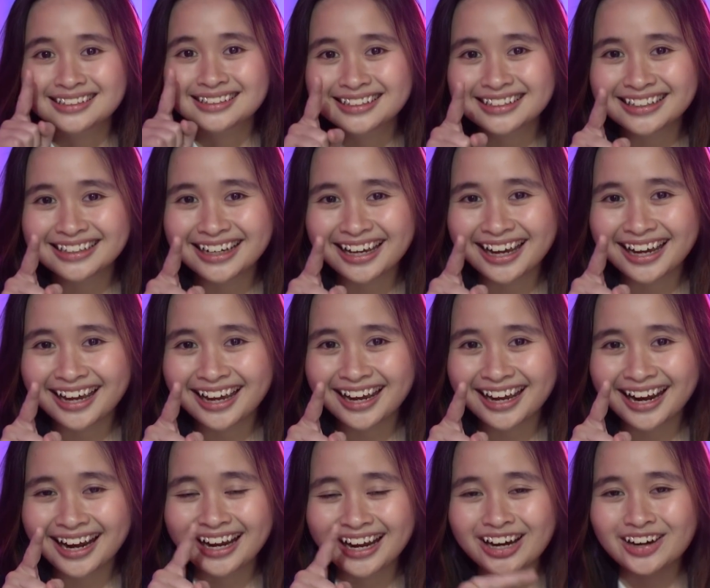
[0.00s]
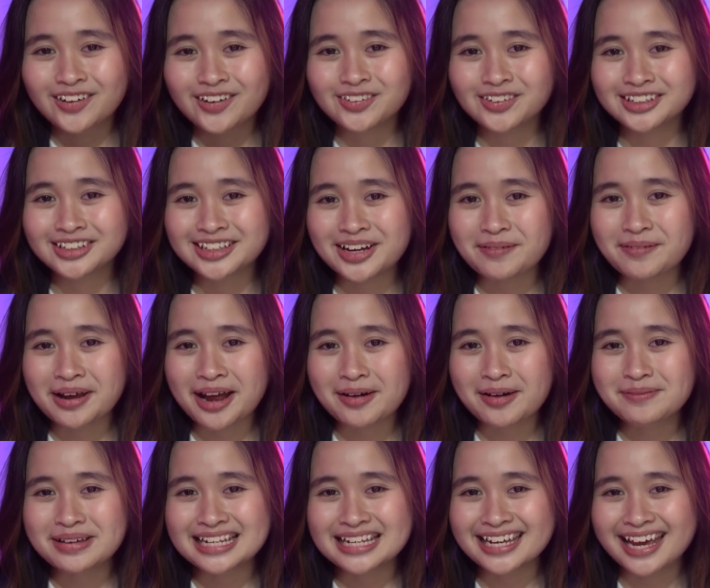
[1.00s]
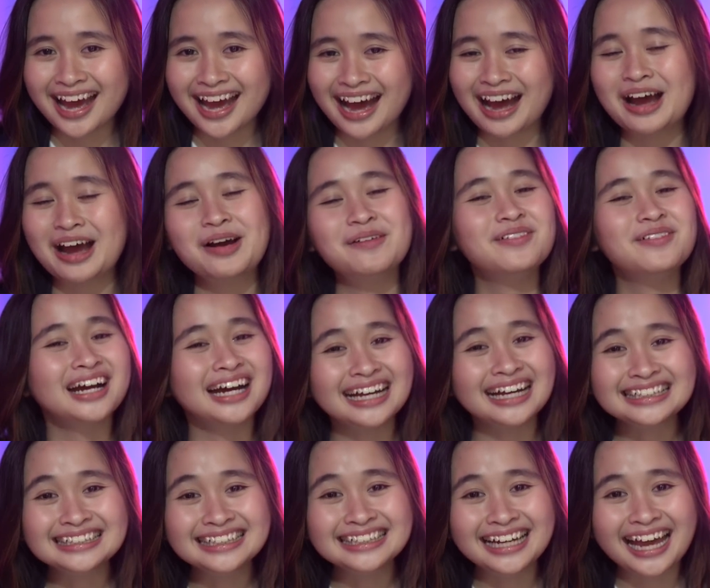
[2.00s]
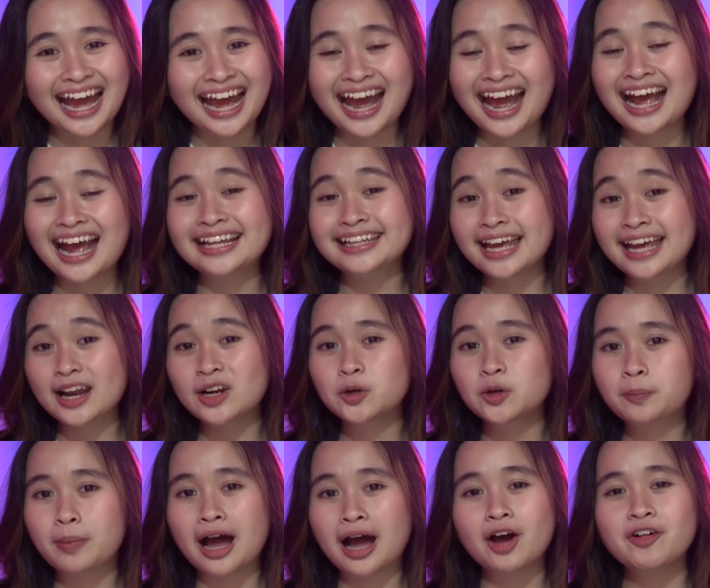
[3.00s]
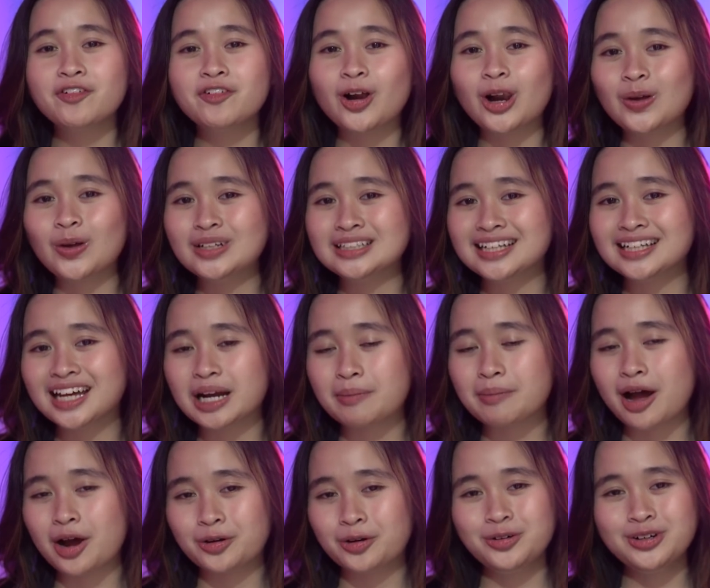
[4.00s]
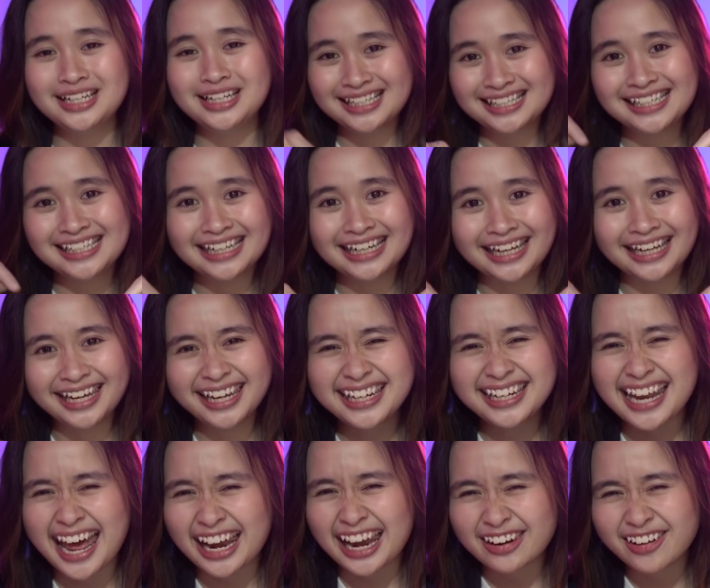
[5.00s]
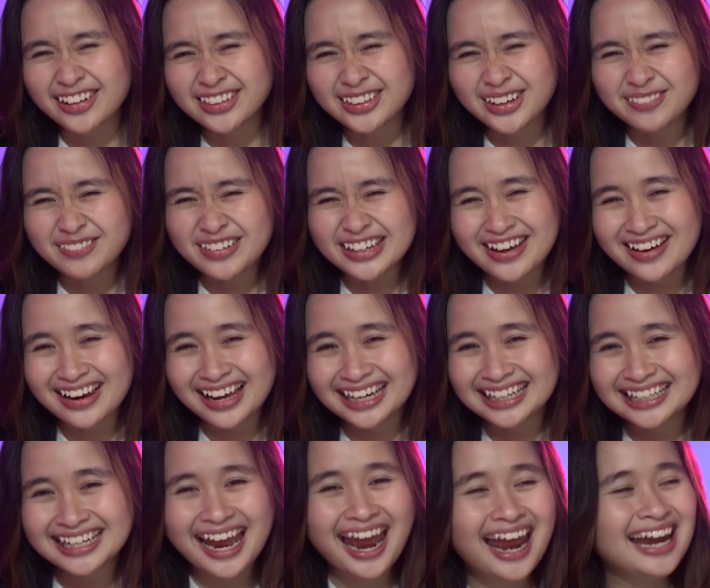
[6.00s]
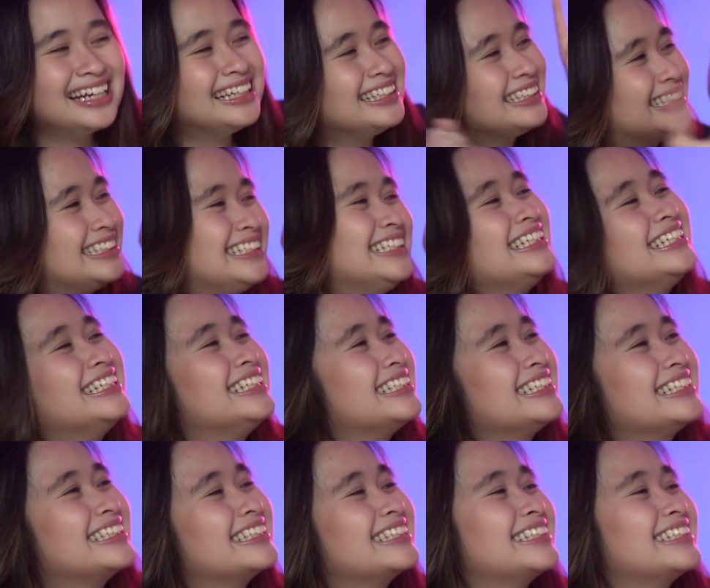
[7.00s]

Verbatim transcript: Cie, nonton sampai habis ya. Makasih ya. Jangan lupa follow Instagram aku di sini dan nonton video lainnya di sini.